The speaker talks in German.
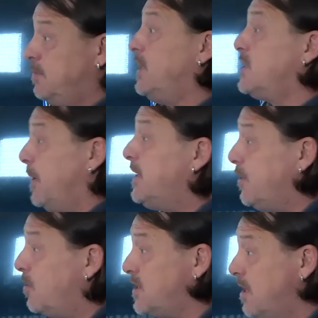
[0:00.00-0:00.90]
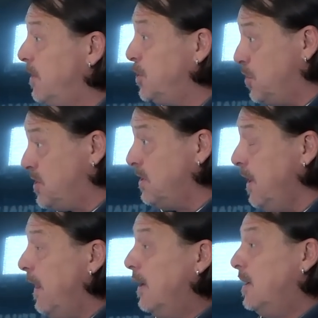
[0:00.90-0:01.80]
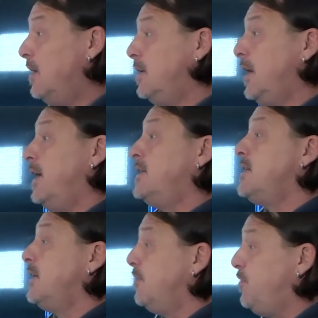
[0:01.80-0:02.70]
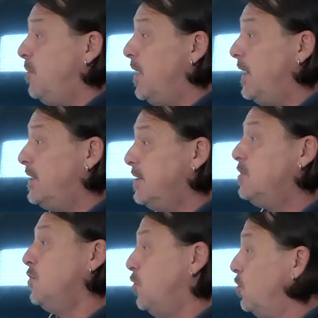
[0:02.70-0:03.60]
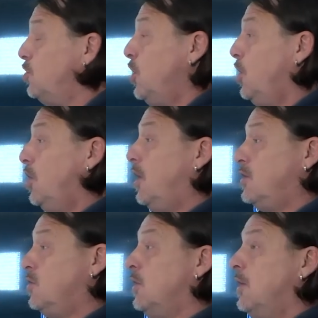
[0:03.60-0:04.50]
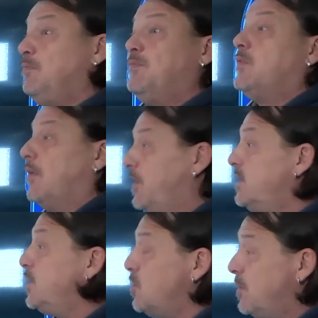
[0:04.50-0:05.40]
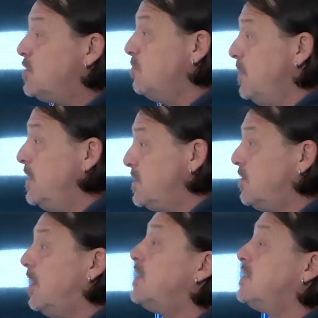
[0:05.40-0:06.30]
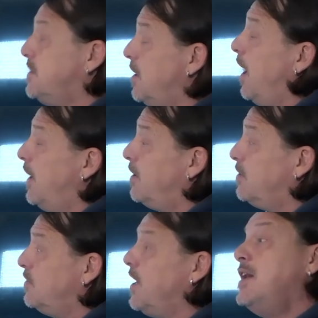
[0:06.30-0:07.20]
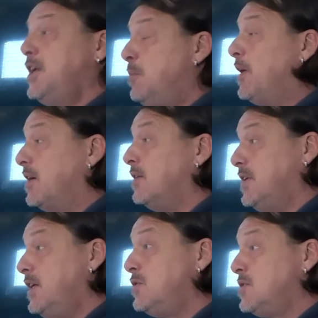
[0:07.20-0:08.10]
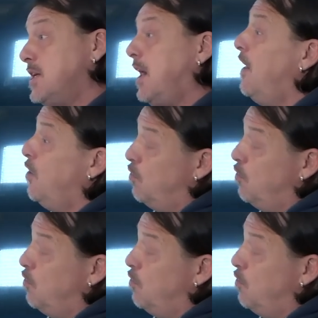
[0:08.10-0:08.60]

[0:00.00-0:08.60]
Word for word: der zweite hat er noch selber geschossen, äh, das erste hat er vorbereitet. Und also da ist ja schon mal zumindest, das ist der, einer der Lichtblicke, die ich so sehe.